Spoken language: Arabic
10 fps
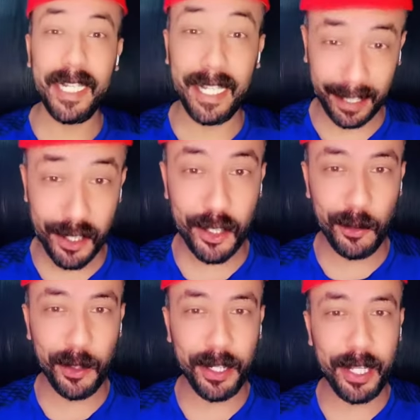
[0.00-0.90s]
نتشت
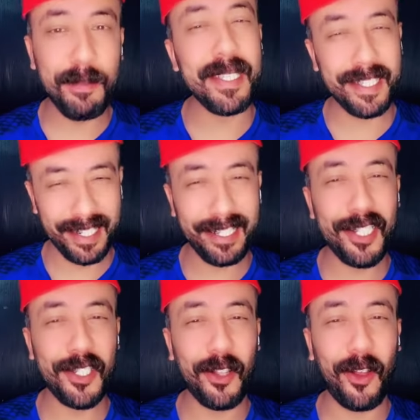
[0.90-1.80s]
وجريت بس
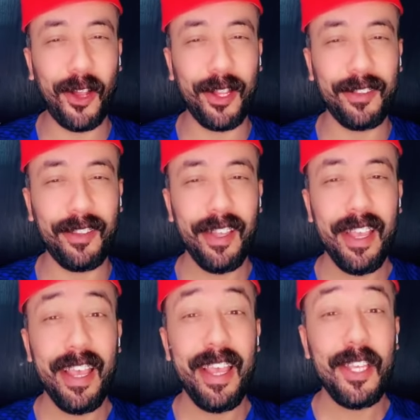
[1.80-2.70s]
نتشت غلط
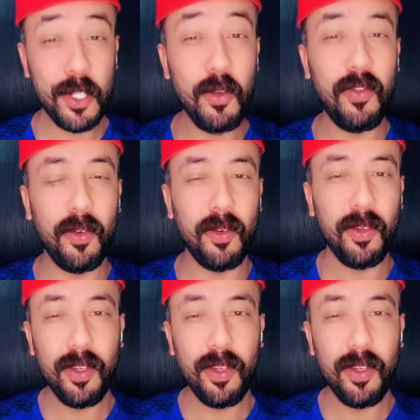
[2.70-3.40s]
شوفوا